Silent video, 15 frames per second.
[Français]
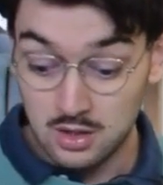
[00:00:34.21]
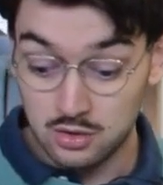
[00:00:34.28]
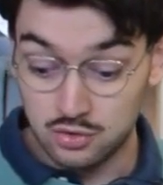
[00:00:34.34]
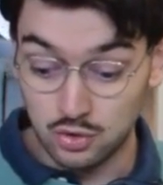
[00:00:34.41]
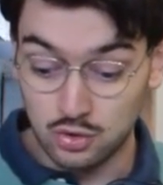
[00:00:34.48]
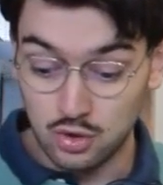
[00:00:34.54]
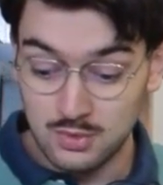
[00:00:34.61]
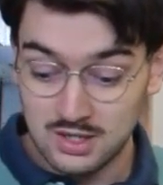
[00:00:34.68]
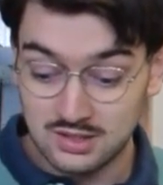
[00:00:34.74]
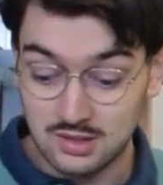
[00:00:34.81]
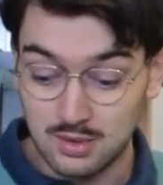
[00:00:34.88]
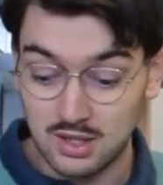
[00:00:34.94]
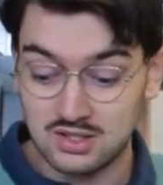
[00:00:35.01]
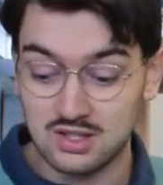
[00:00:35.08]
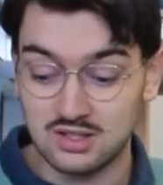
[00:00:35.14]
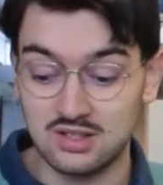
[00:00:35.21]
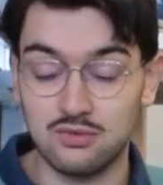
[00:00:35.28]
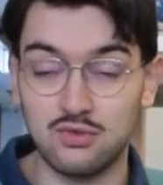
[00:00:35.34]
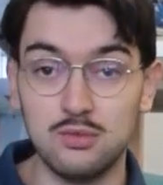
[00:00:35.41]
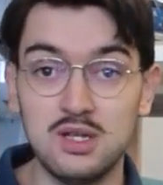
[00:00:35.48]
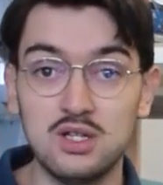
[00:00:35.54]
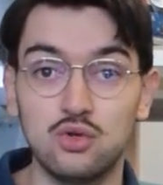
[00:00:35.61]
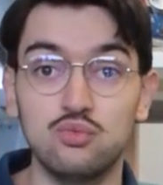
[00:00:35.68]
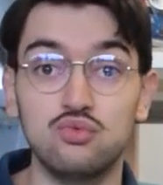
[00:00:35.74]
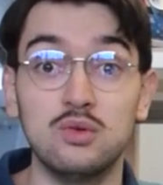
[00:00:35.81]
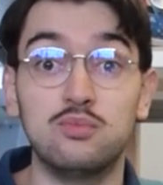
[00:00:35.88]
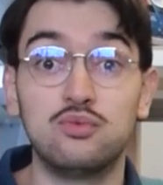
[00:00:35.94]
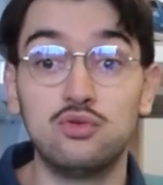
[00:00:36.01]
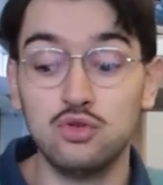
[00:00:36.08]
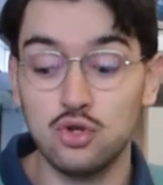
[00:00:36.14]
Ce commerce appartient à sa famille depuis
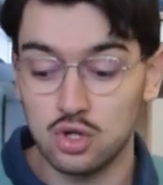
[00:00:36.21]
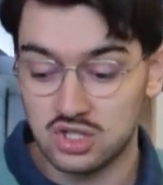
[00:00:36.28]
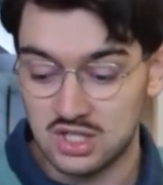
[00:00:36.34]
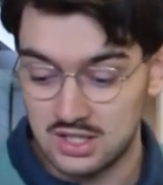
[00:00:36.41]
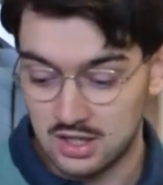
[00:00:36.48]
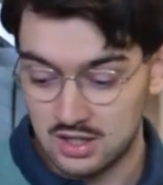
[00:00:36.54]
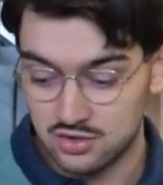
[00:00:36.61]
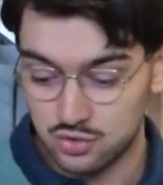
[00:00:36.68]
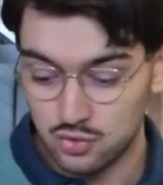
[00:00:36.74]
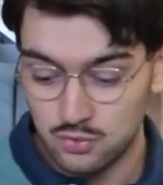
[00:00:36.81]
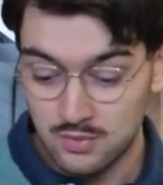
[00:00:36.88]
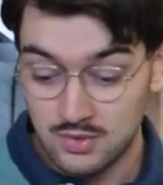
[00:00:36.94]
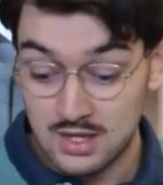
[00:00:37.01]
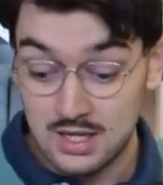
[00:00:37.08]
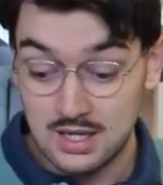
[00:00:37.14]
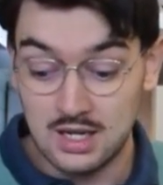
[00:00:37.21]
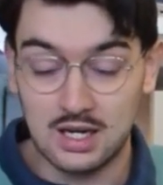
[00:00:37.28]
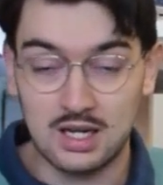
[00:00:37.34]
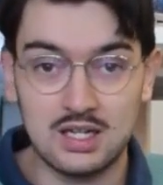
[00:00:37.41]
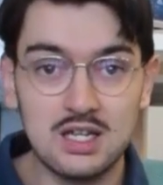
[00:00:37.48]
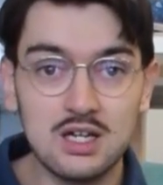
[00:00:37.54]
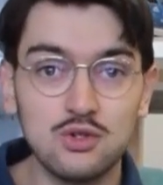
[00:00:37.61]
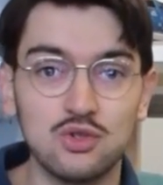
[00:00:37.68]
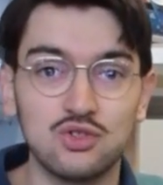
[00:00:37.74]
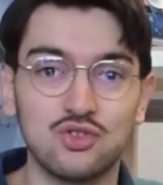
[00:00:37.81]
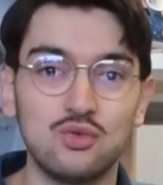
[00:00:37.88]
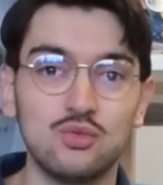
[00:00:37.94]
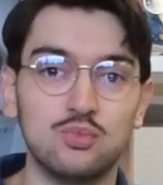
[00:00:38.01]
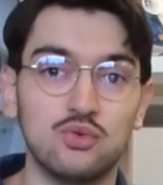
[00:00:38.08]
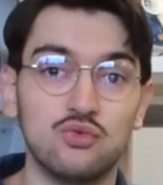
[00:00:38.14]
plusieurs générations et rien ne
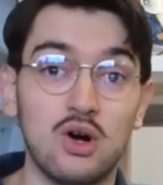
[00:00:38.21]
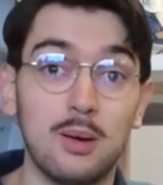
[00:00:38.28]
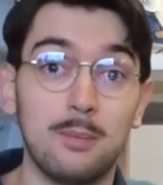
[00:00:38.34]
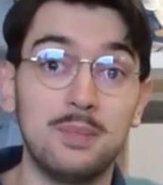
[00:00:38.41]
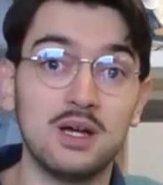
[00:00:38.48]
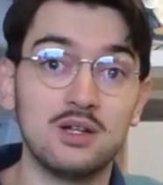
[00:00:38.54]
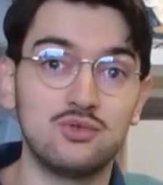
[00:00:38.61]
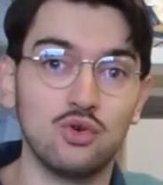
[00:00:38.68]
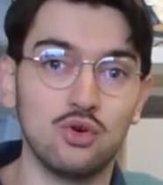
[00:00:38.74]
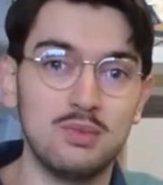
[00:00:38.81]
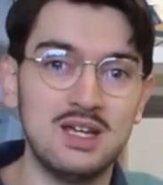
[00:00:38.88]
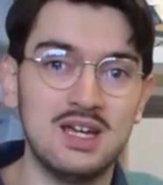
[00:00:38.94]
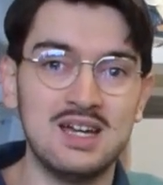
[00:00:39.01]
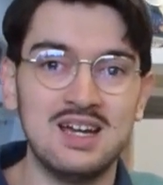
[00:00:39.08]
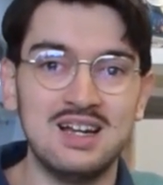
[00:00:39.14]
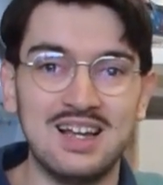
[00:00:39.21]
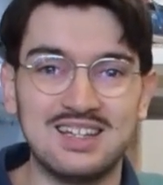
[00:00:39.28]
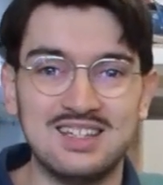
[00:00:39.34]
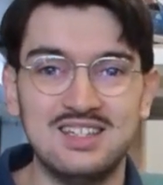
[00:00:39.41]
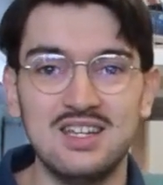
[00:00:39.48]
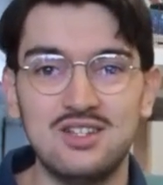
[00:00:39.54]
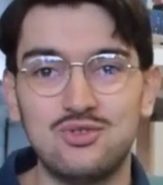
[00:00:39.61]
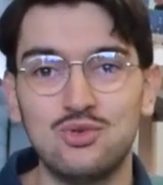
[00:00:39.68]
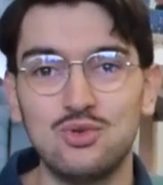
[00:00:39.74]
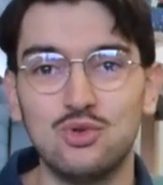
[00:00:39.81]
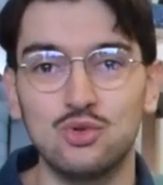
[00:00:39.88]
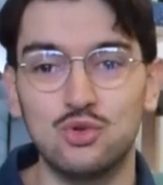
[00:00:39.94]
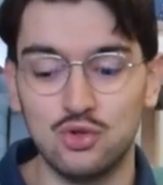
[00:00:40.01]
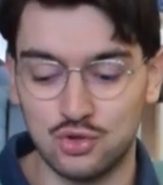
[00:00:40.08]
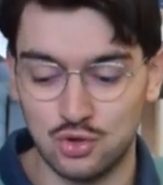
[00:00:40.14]
semble pouvoir perturber la quiétude
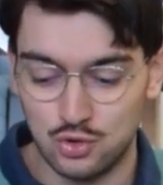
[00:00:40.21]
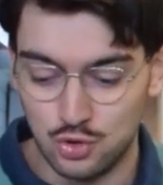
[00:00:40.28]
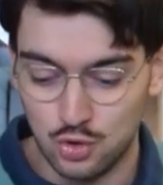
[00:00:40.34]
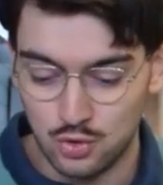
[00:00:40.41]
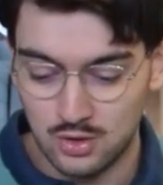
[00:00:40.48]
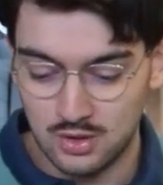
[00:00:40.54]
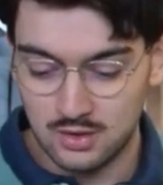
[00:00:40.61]
de ce lieu.